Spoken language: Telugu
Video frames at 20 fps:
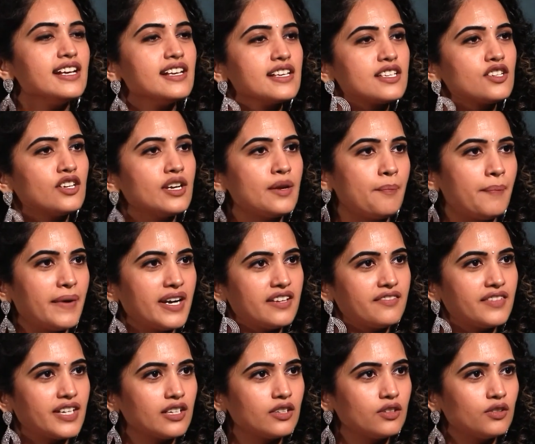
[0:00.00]
సో ఇప్పటి
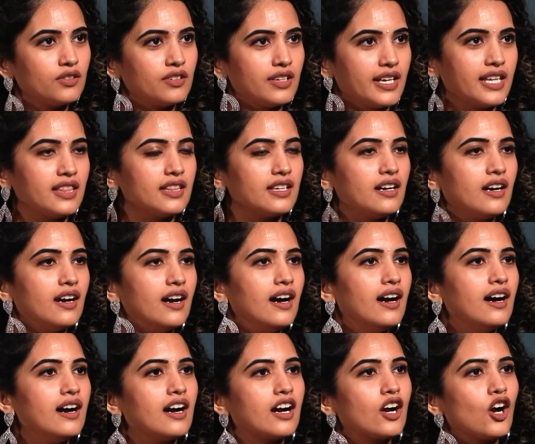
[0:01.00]
వరకు
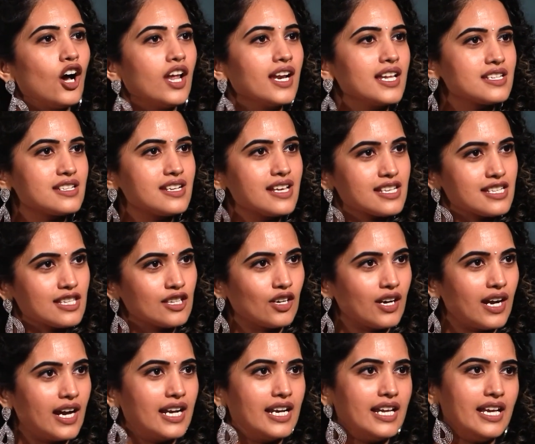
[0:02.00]
కాలేజ్ డేస్ లో
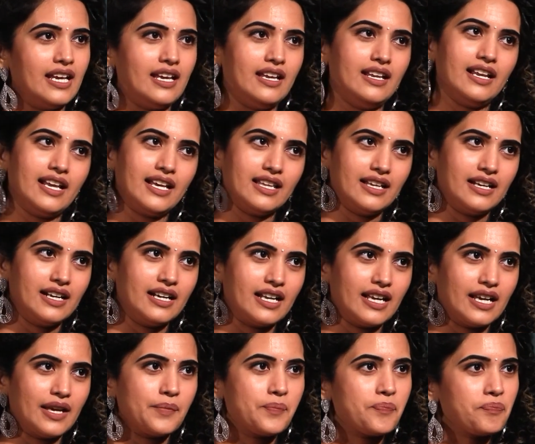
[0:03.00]
కానీ
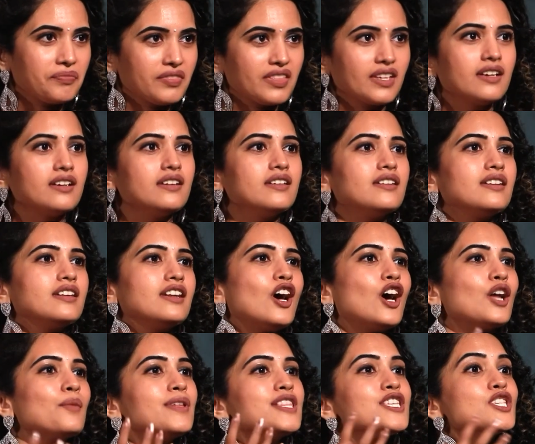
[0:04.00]
లేదంటే
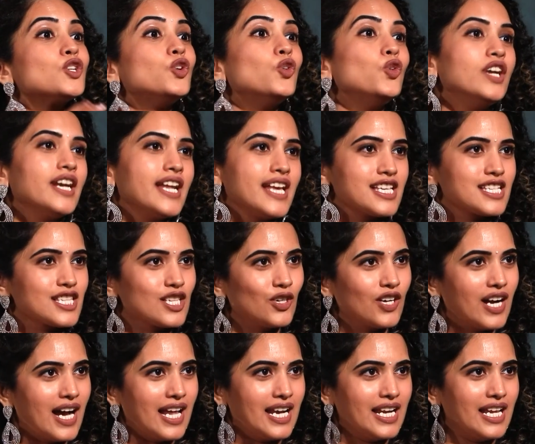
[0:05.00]
నార్మల్ స్కూల్ డేస్ లో
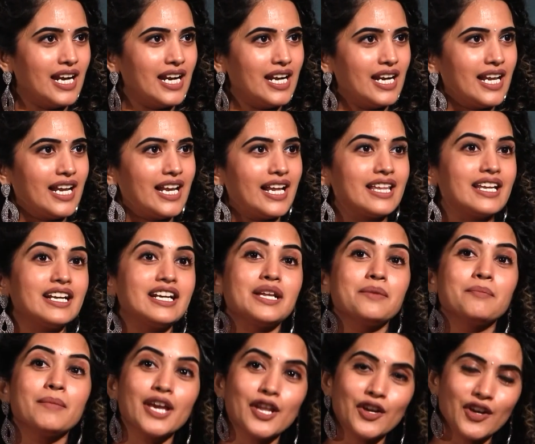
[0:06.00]
కానివ్వండి లేదంటే
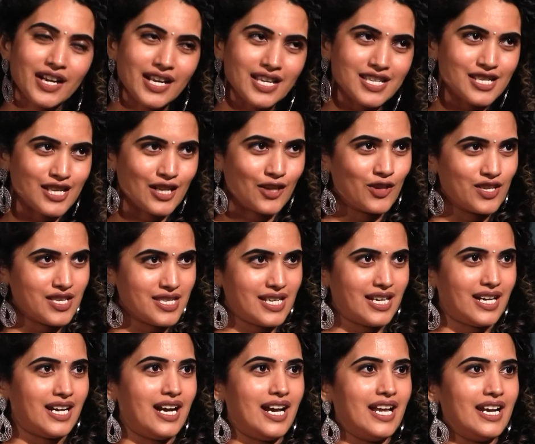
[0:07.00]
మీరు ఇండస్ట్రీకి
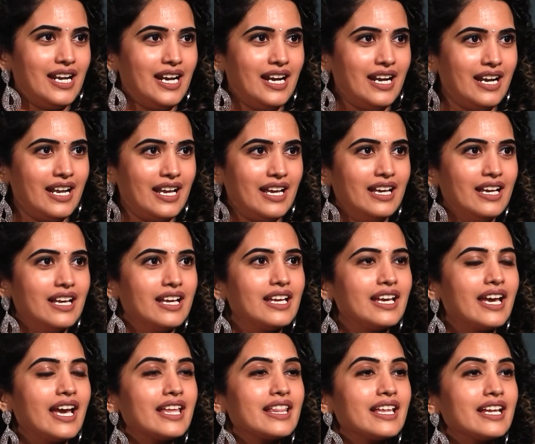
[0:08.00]
వచ్చాక కానివ్వండి
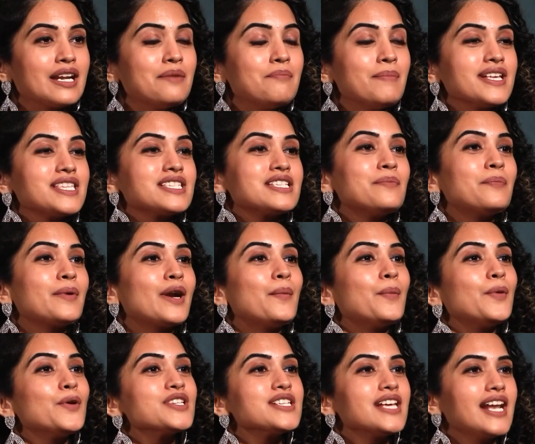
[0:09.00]
ఏదైనా బెస్ట్
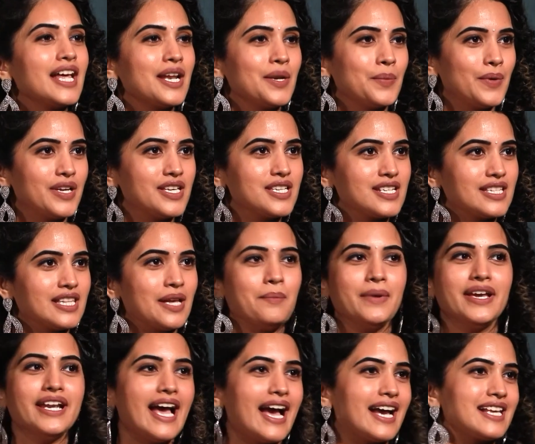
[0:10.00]
ప్రపోజల్ అనిపించిందా
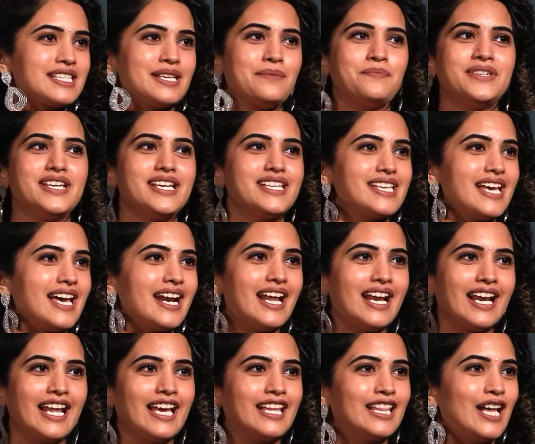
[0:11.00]
మీరు యాక్సెప్ట్ చేశారా
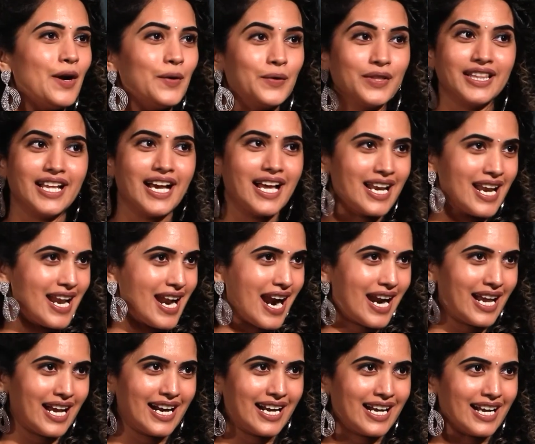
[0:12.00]
లేదా ఉందా అని నేను
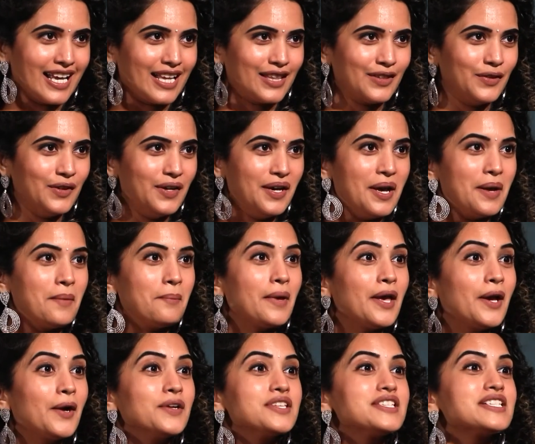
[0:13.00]
అడగట్లేదు
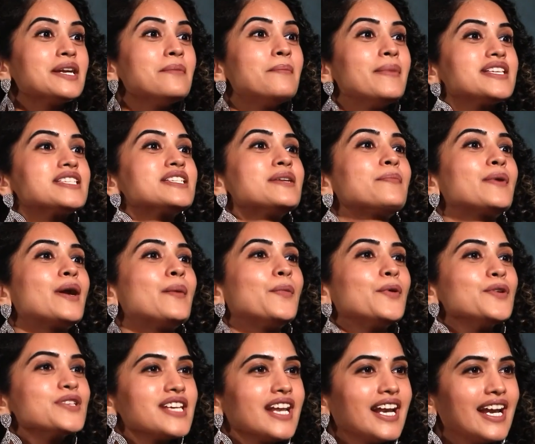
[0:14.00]
మీకు వచ్చిన బెస్ట్ ప్రపోజల్